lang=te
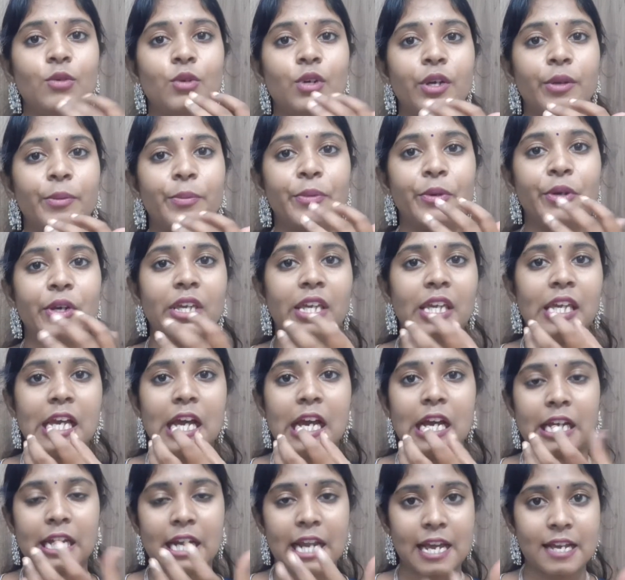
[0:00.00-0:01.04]
ఉండిపోయి
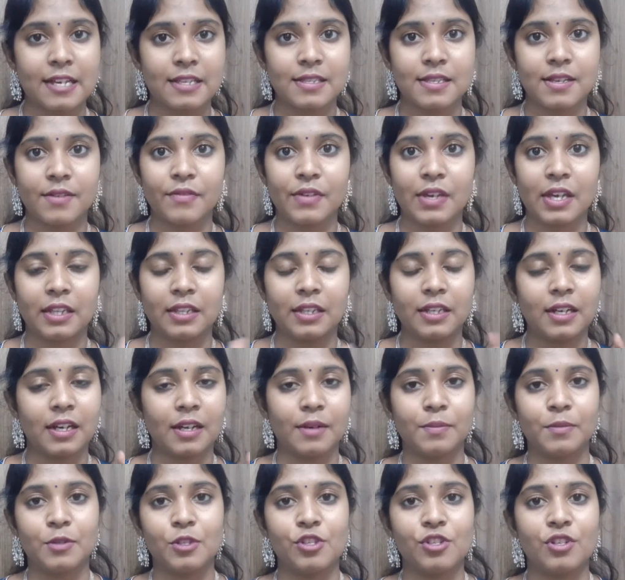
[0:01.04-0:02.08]
ఆ క్రాక్స్ అవి అయితే
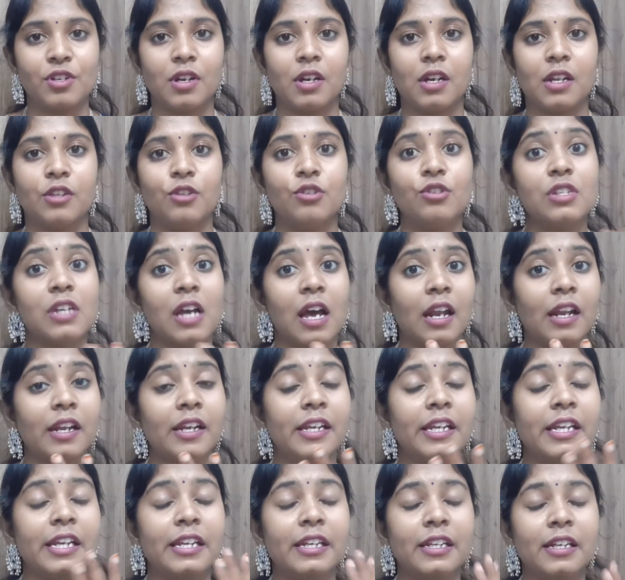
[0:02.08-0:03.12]
కనిపించడం లేదు చాలా
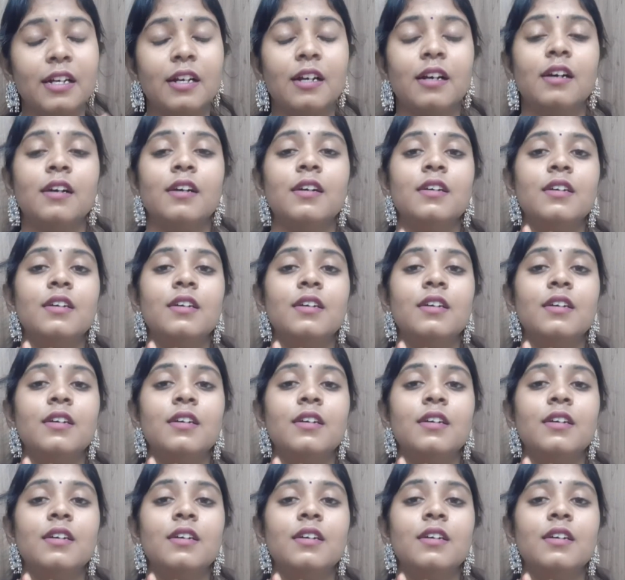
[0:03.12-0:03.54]
నీట్గా